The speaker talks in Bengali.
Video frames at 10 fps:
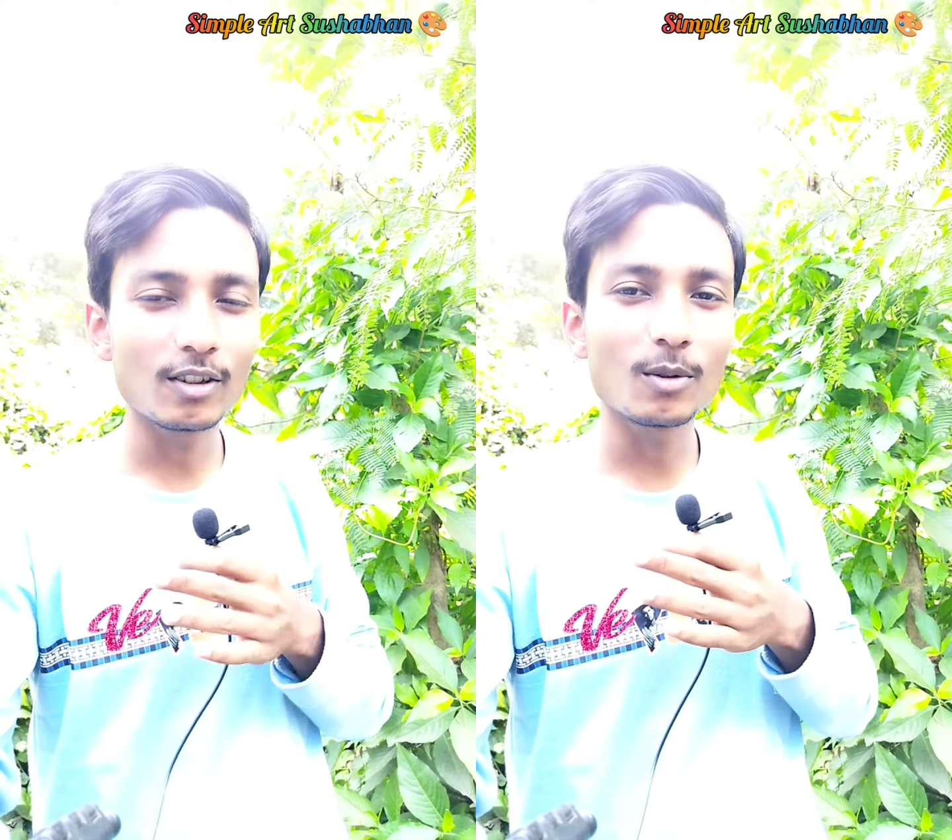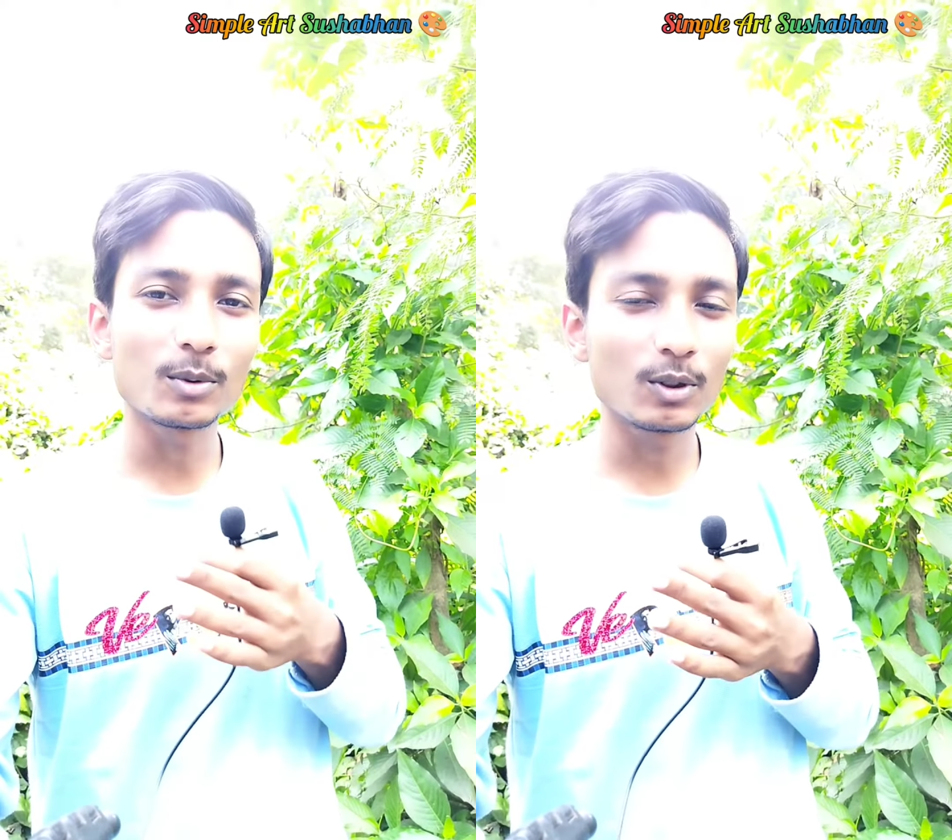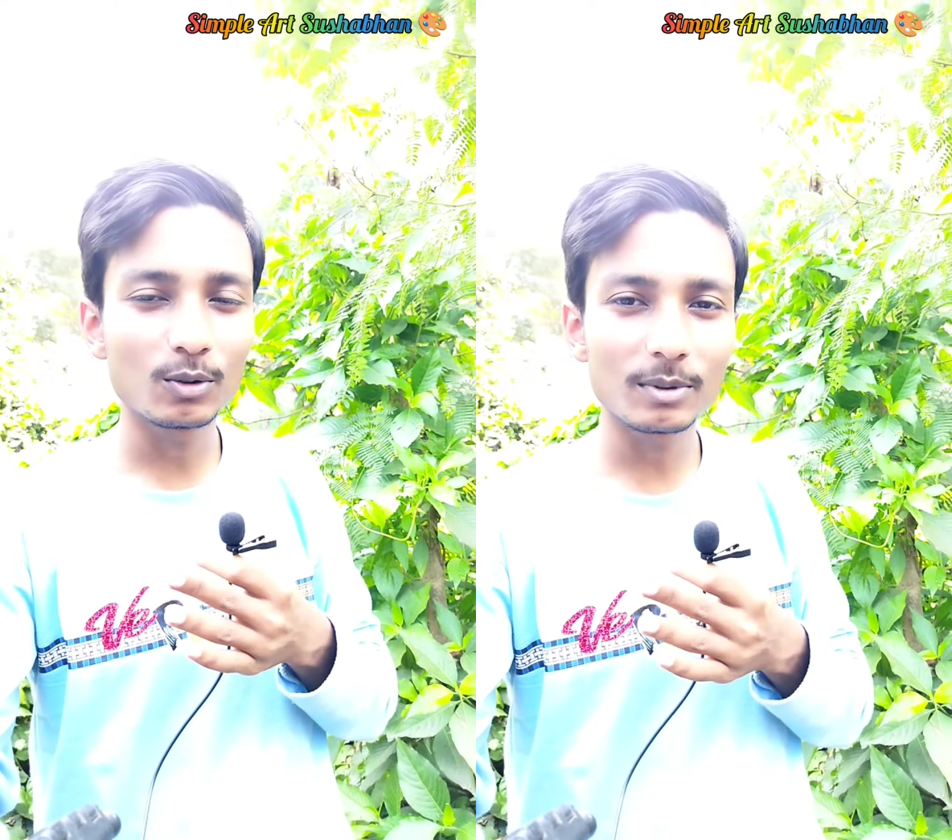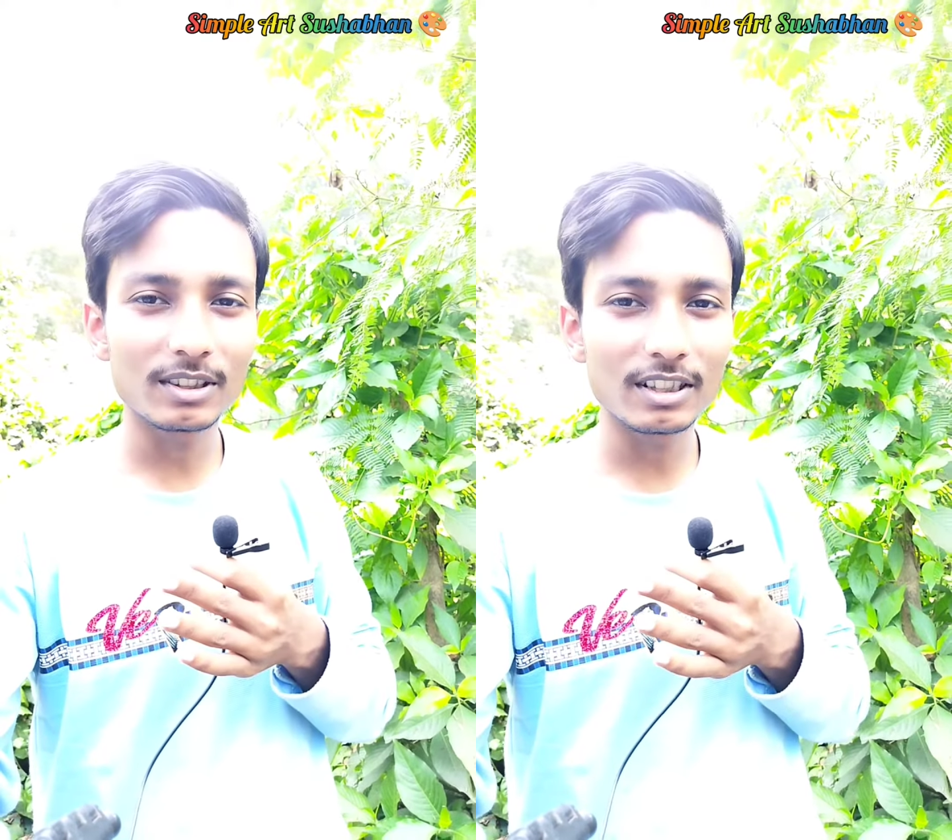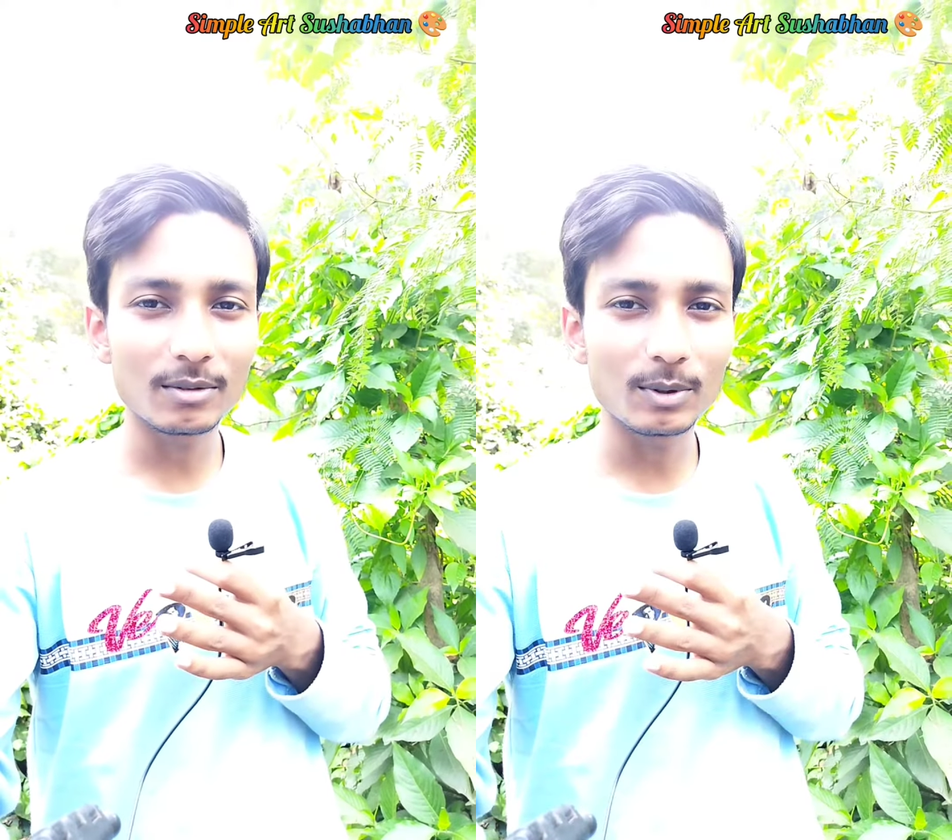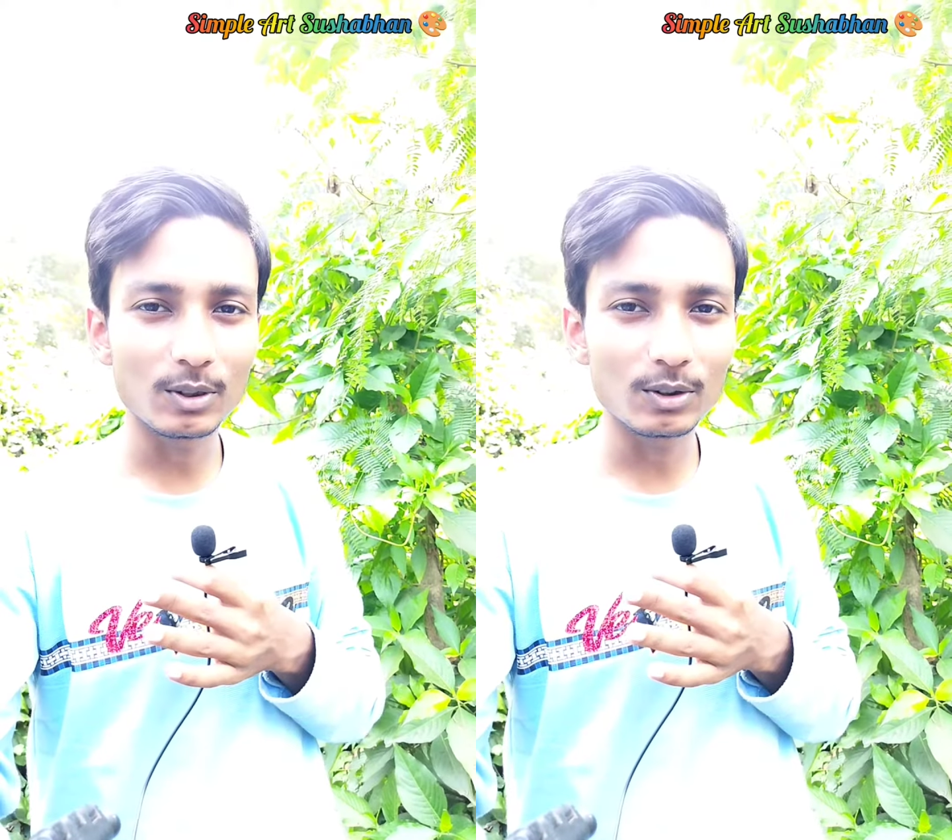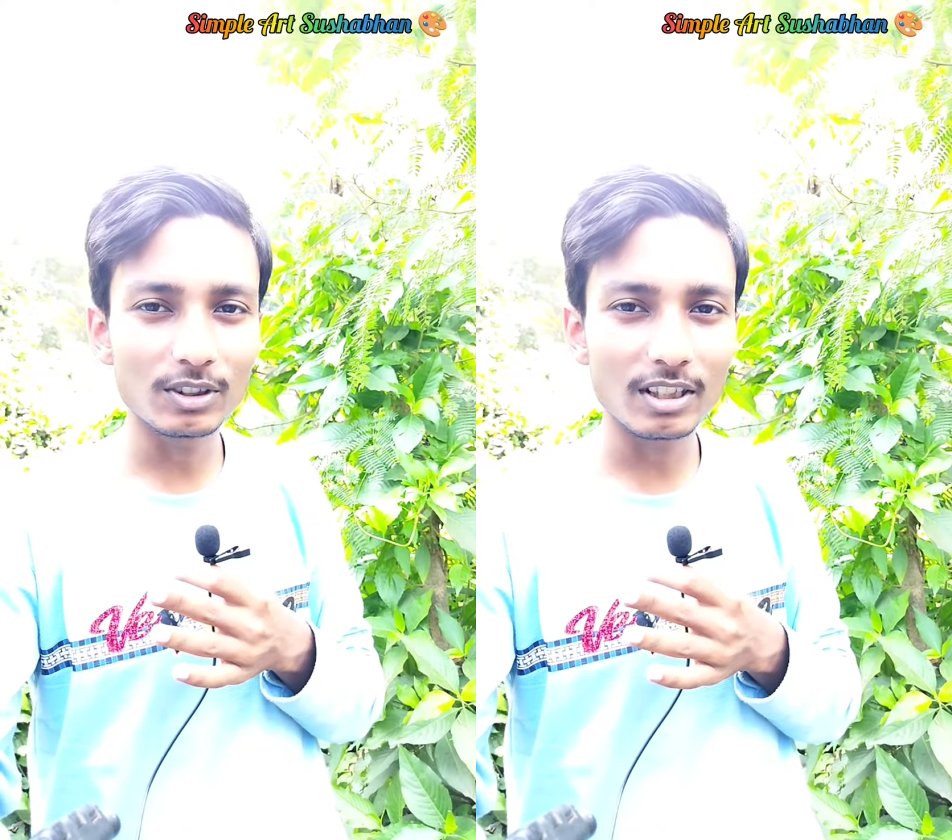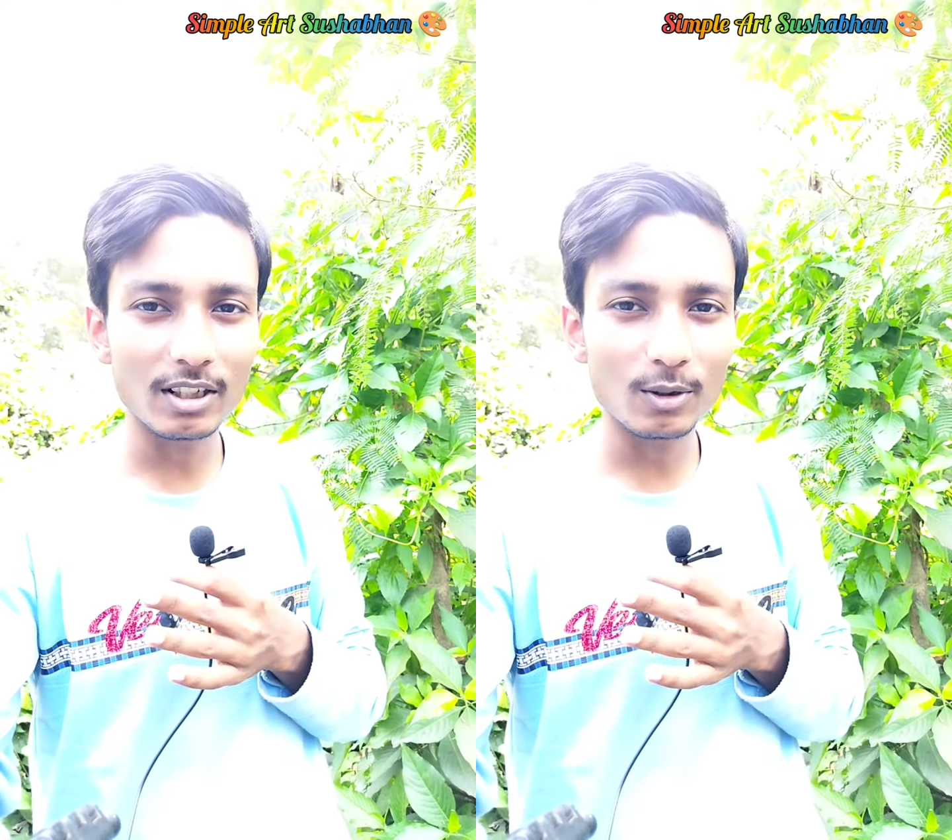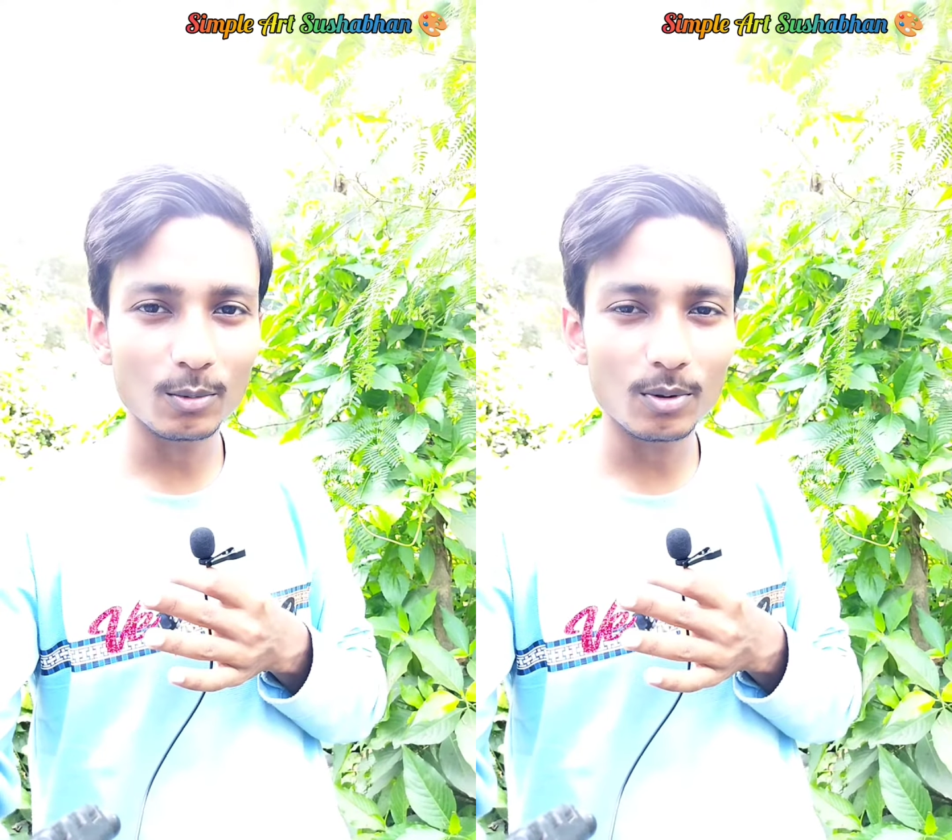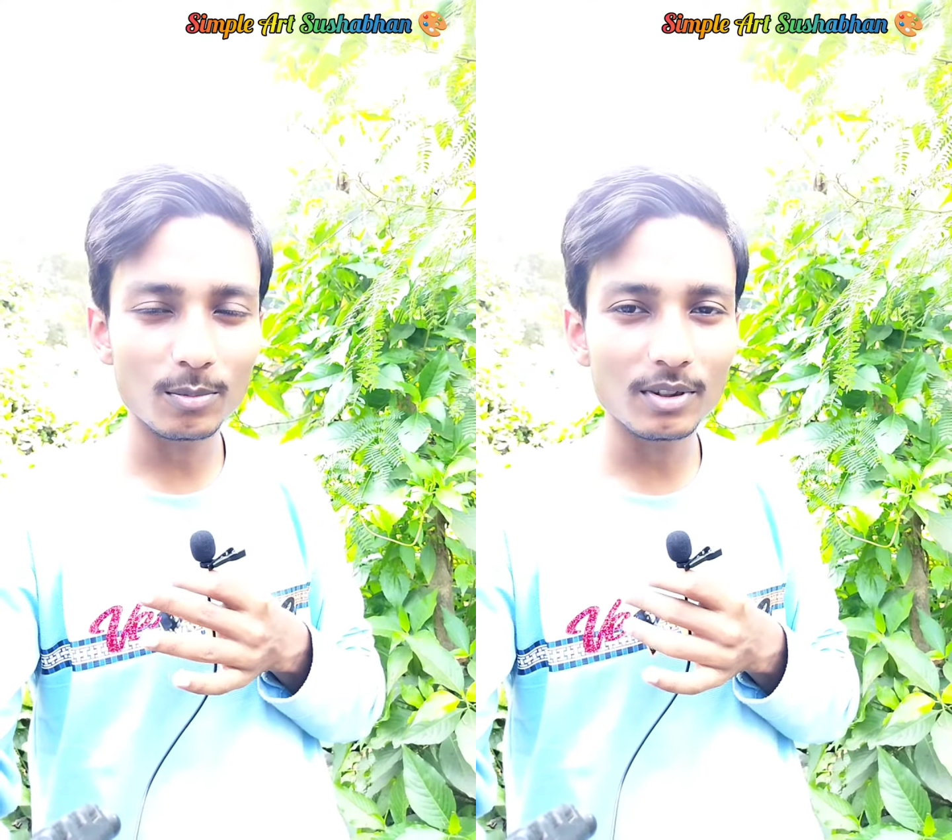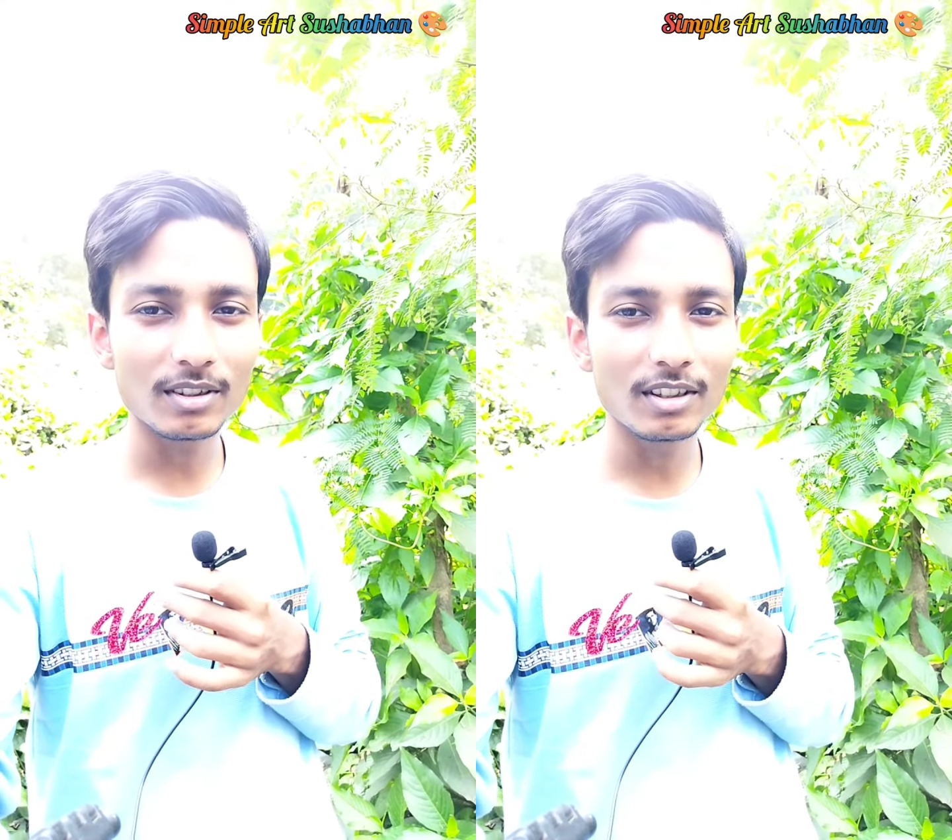অবশ্যই তোমাদের সাথে ভিডিওতে শেয়ার করব আমি